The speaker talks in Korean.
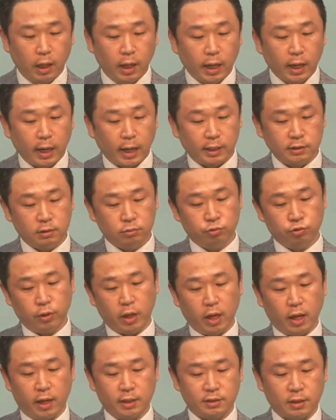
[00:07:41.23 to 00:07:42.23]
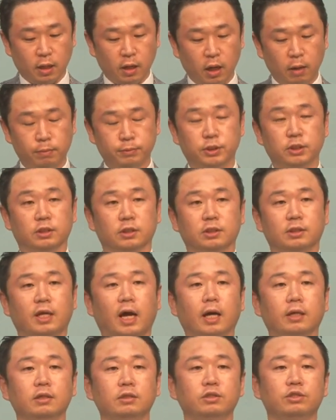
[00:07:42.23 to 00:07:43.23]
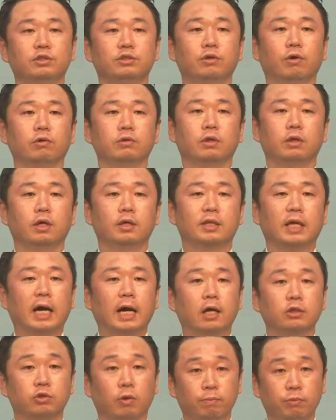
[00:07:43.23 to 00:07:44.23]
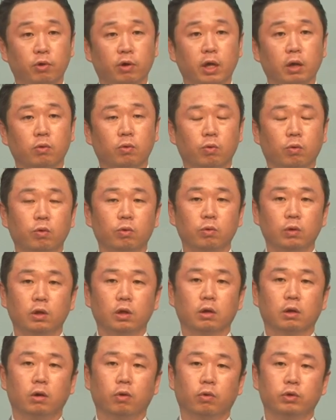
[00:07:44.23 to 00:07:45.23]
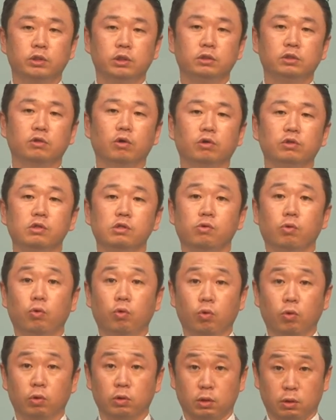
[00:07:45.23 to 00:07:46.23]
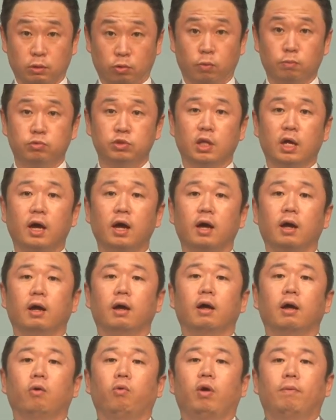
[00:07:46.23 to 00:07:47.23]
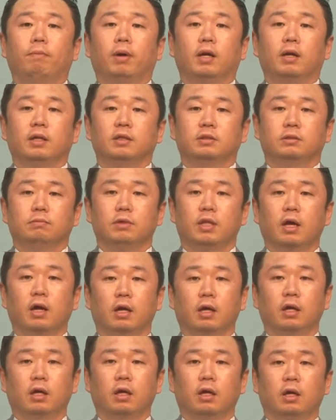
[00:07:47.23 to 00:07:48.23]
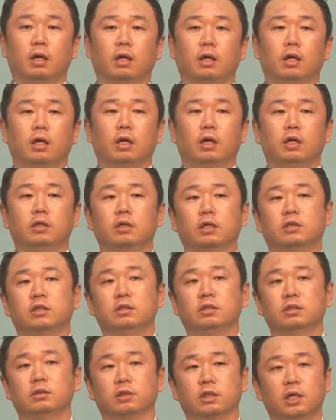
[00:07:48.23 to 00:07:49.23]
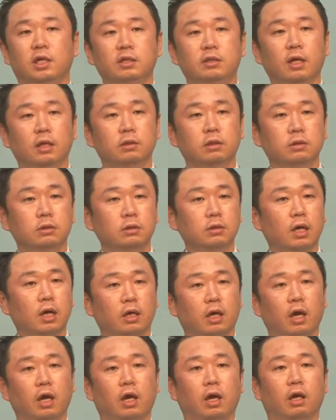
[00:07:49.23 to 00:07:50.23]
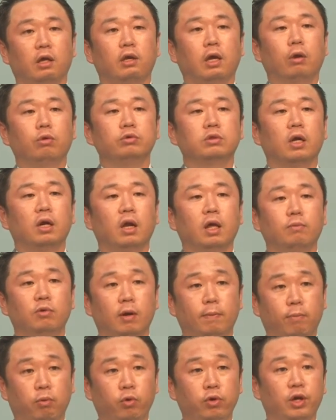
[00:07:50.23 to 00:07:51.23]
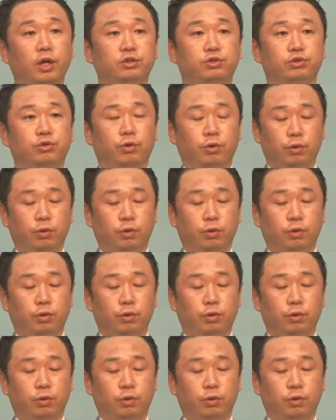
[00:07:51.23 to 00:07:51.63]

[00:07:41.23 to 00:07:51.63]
아수르의 산헤립은 다른 지역들을 다 점령했고 그리고 신정들도 전부 다 아, 회파를 했습니다. 이제 그는 기세등등하게 예루살렘을 포위했죠.